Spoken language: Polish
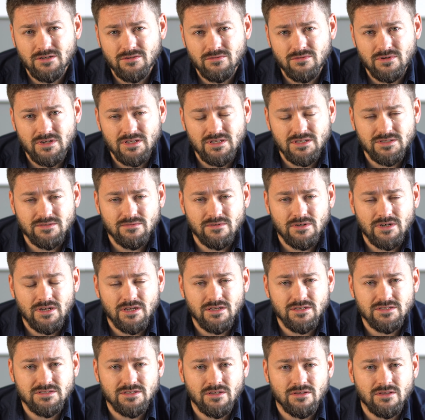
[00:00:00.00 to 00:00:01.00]
które
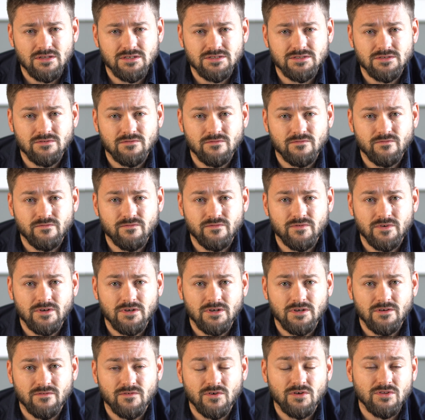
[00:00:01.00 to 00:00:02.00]
niezwykle istotne są
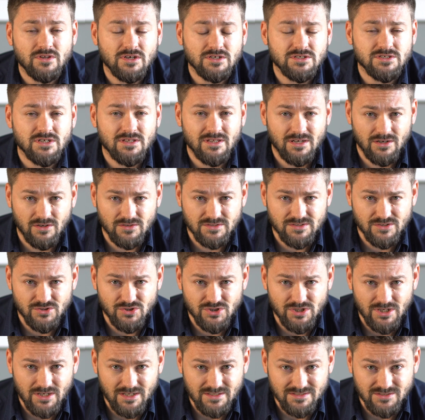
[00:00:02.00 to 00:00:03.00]
w, w kontekście tego, co
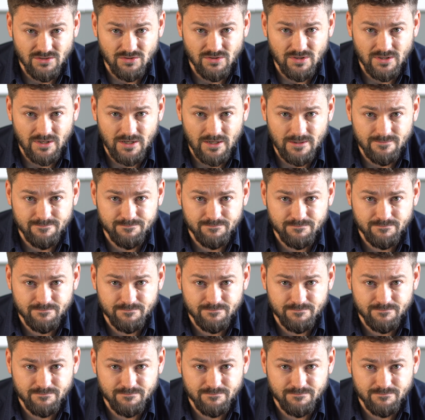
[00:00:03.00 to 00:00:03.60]
dzisiaj nas dotyka.